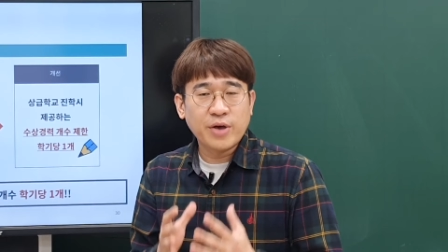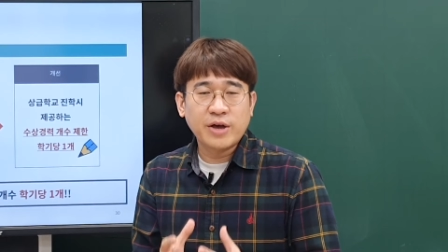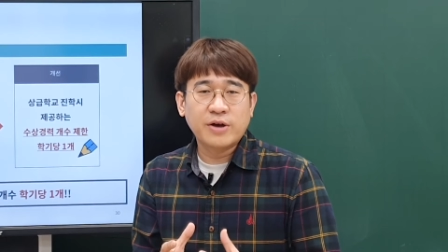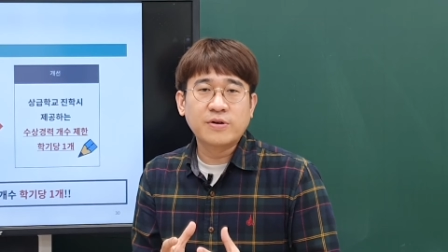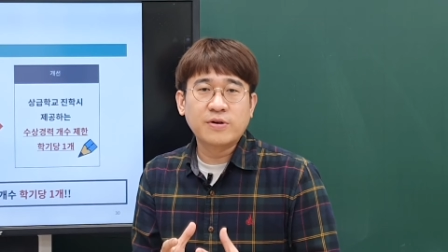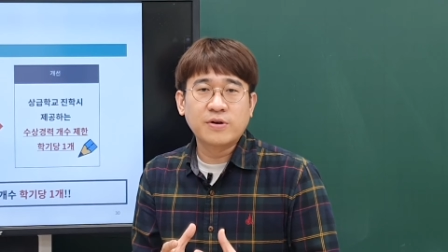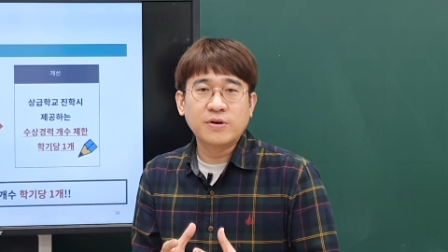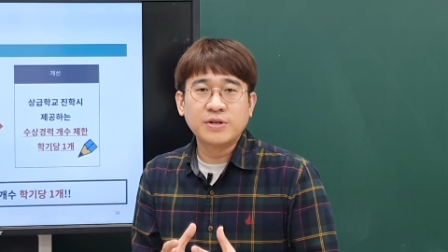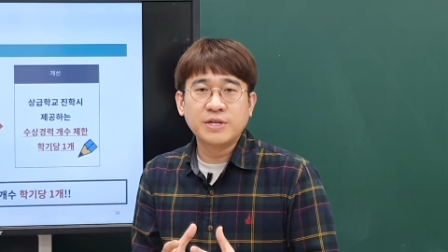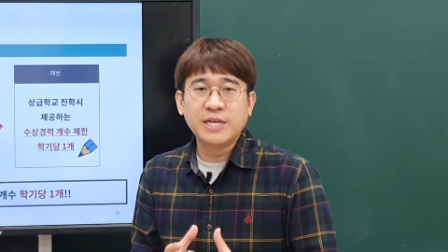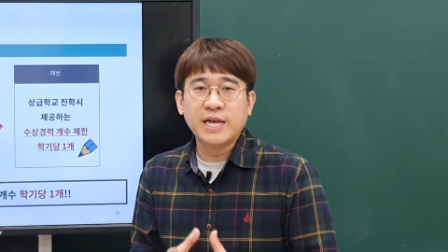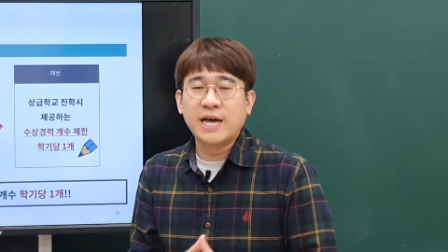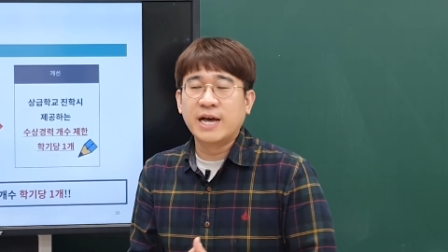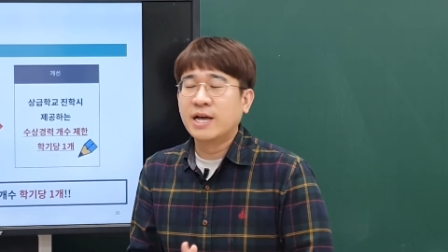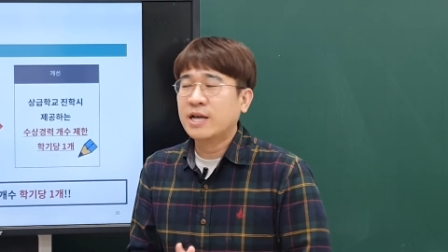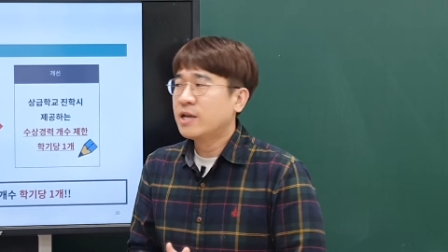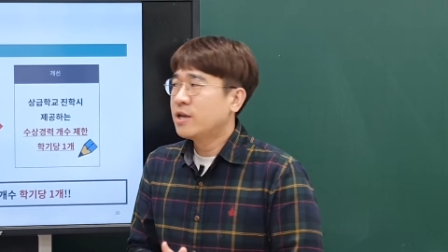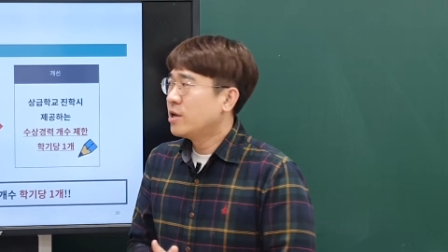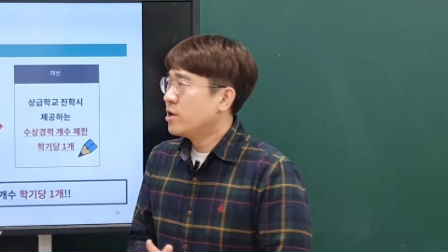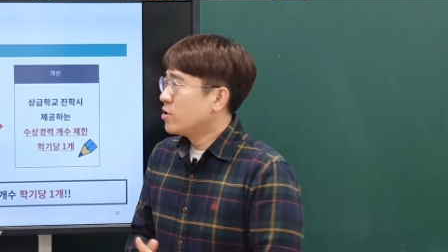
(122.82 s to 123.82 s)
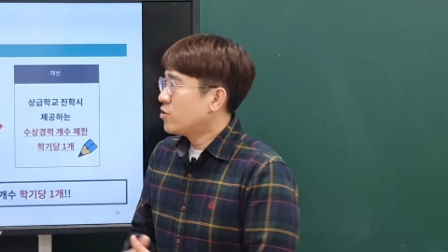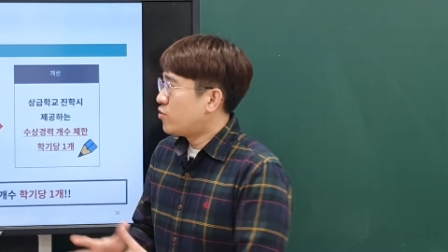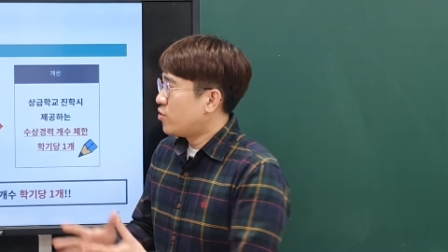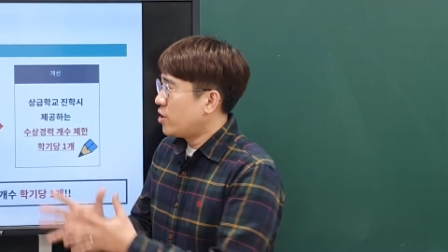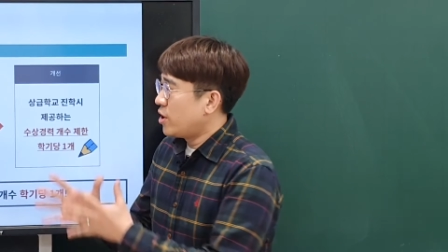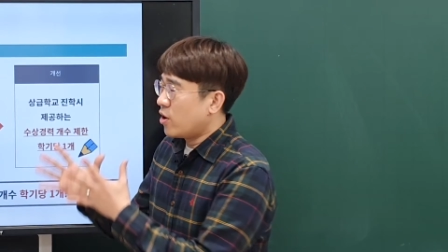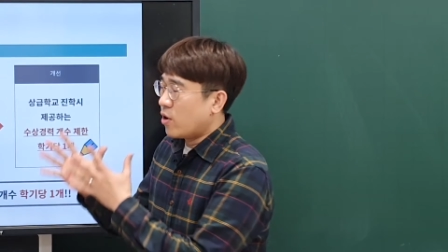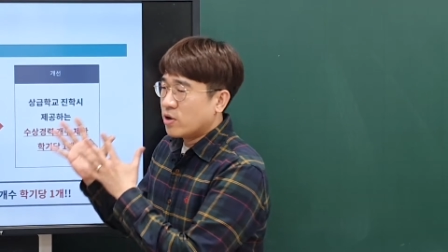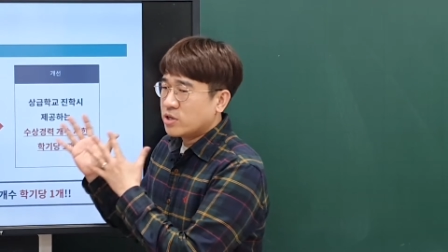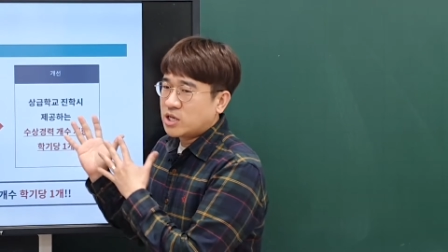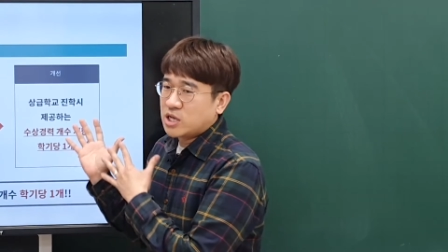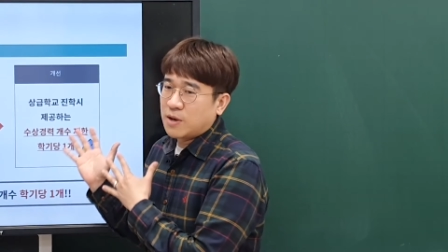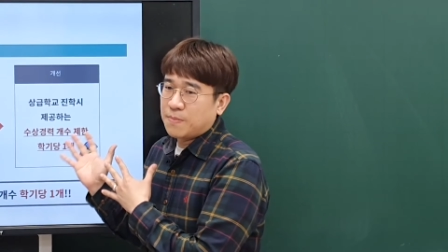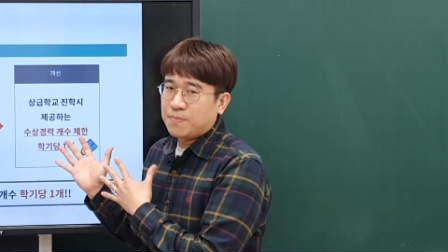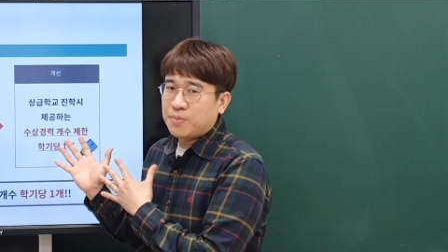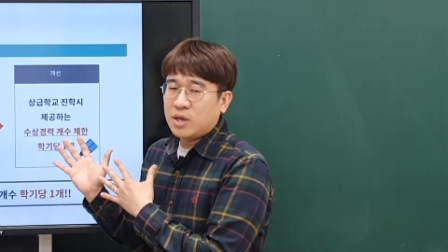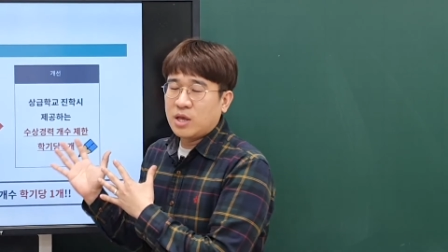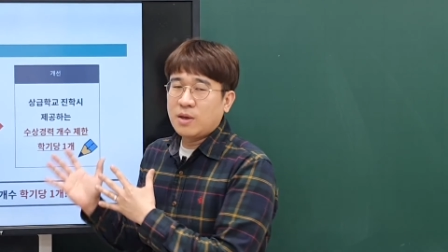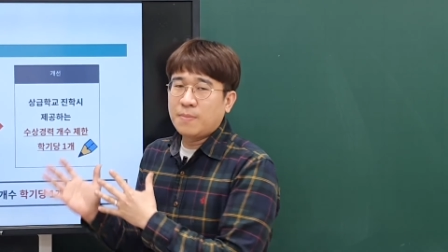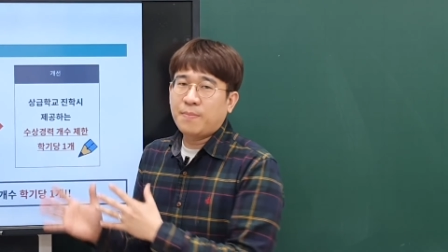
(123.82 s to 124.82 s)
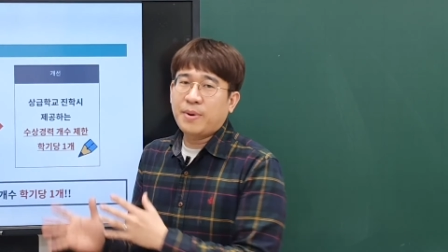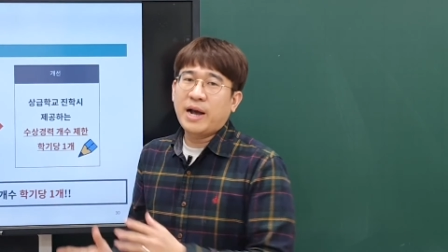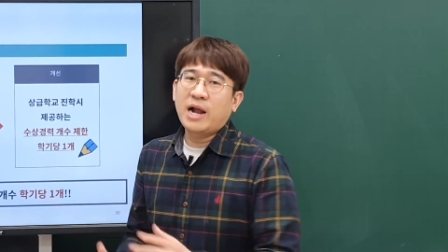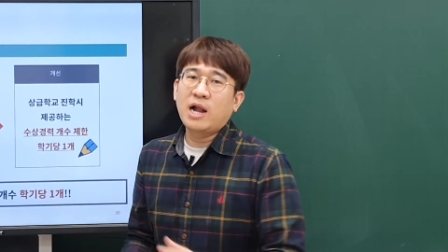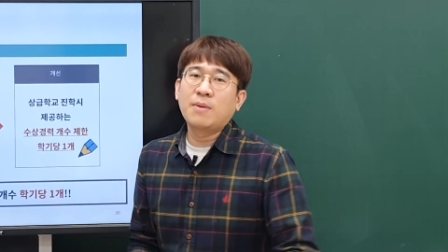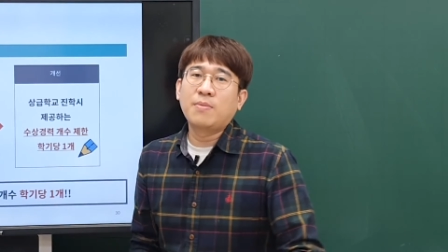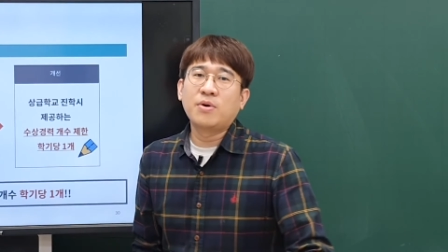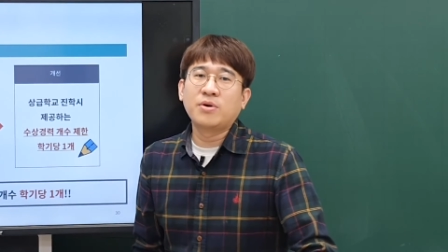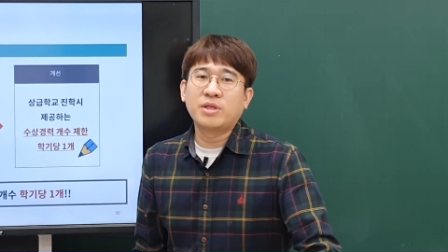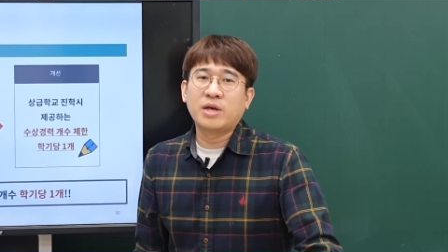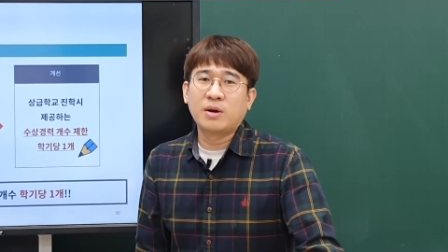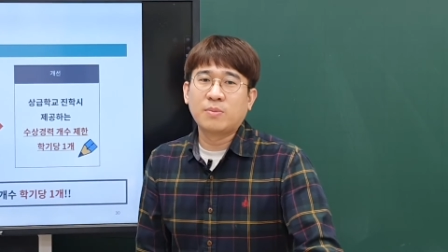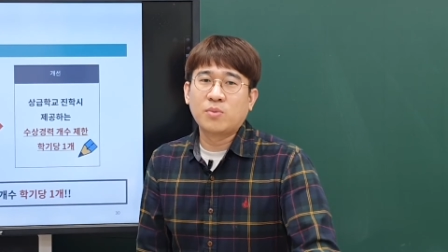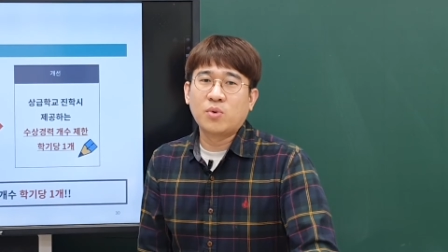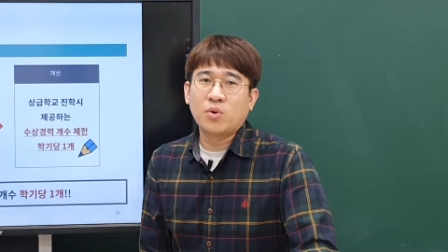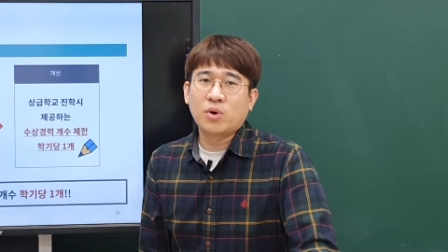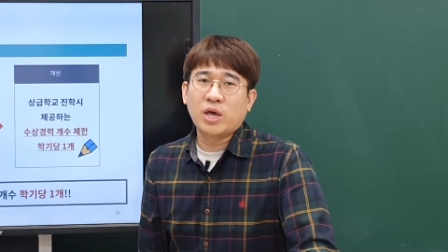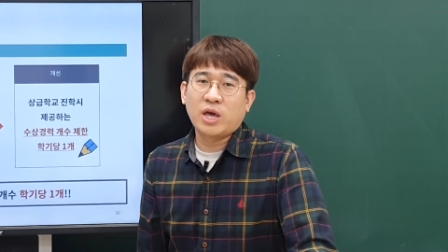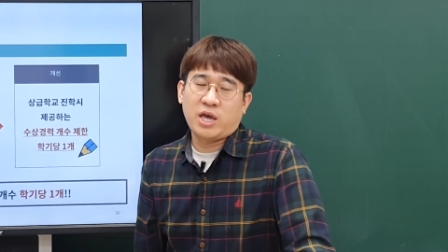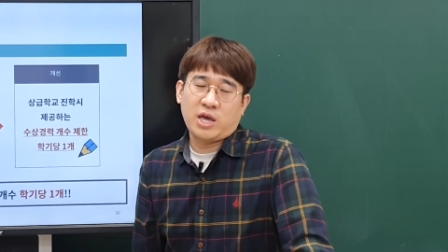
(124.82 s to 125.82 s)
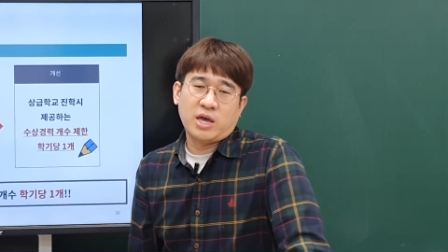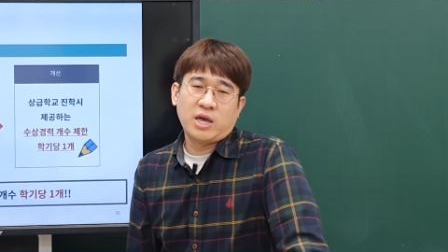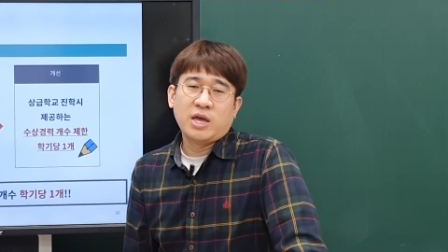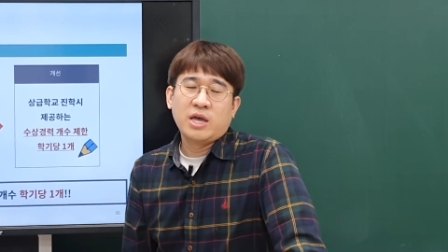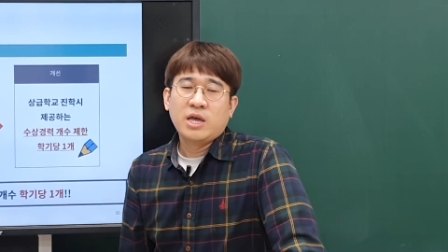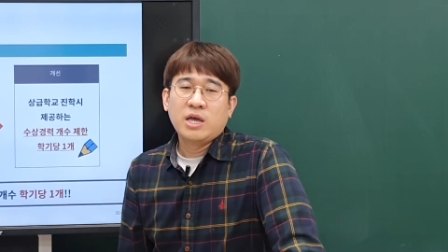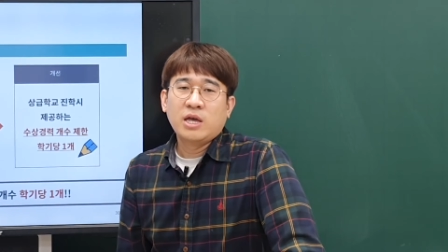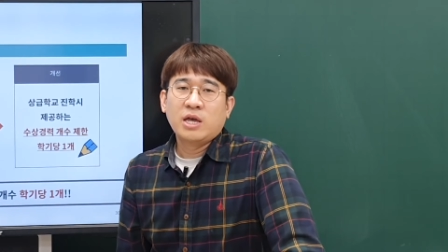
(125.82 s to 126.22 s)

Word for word: 왜 그러냐? 뒤에 어차피 팔 번 항목에